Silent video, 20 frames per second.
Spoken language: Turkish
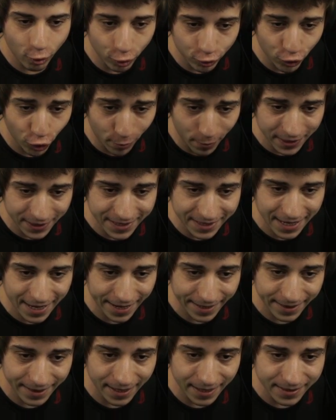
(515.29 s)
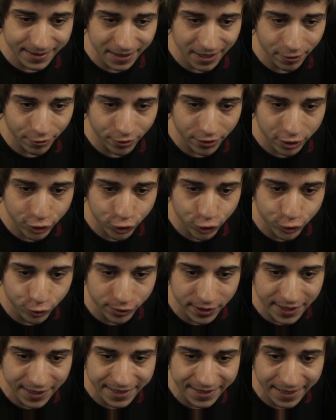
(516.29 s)
Otomatik eklendiğine göre
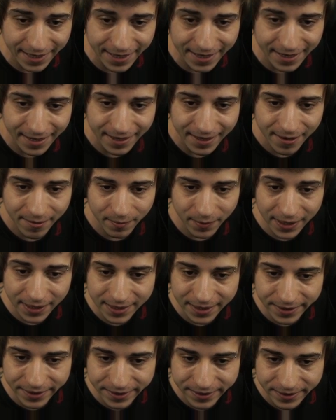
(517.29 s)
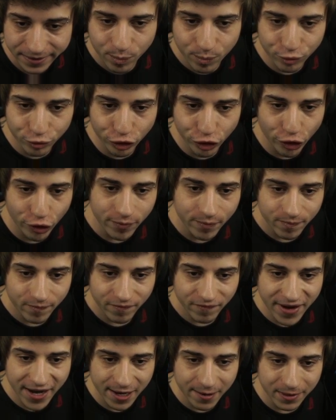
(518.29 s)
şuradaki bakın bunu
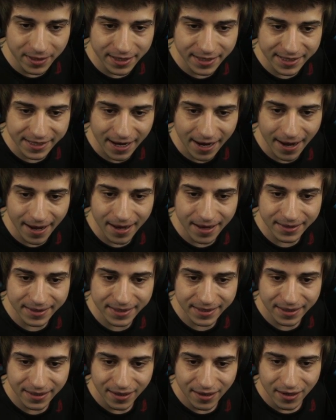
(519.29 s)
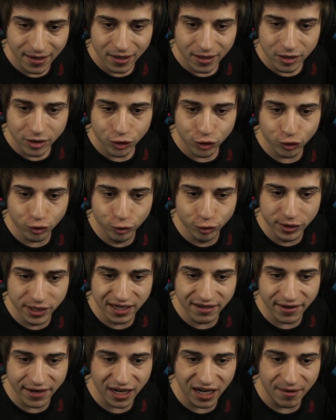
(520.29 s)
verebiliriz gayet. Şu
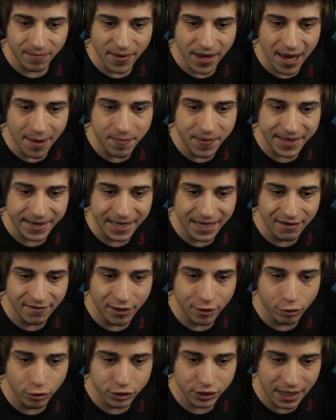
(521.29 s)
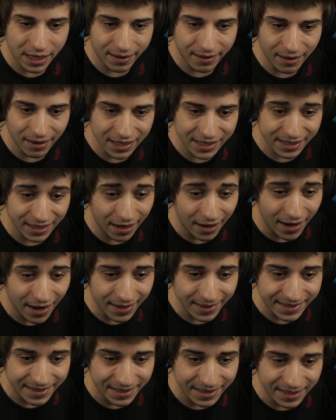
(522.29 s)
Udir'i verelim. Epikleri veriyoruz arkadaşlar.
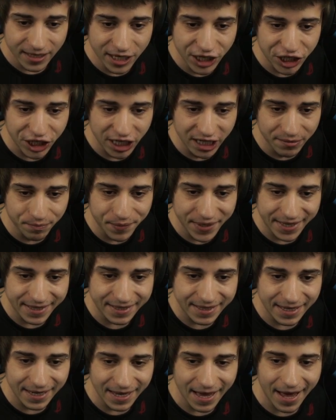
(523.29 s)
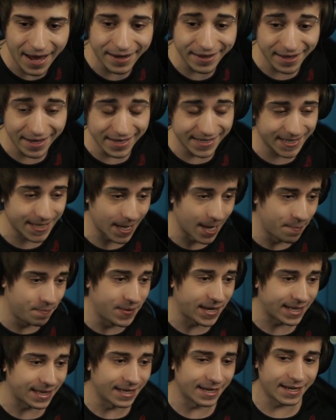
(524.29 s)
Artık işin bittiği yerdeyiz.
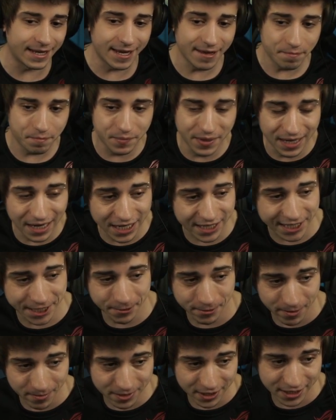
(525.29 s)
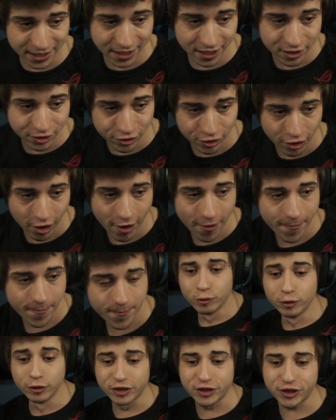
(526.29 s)
Epikleri birleştirmemiz gerekiyor.
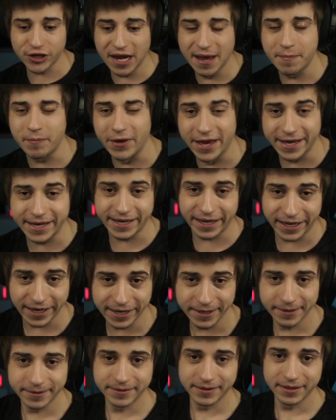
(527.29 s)
3 epik.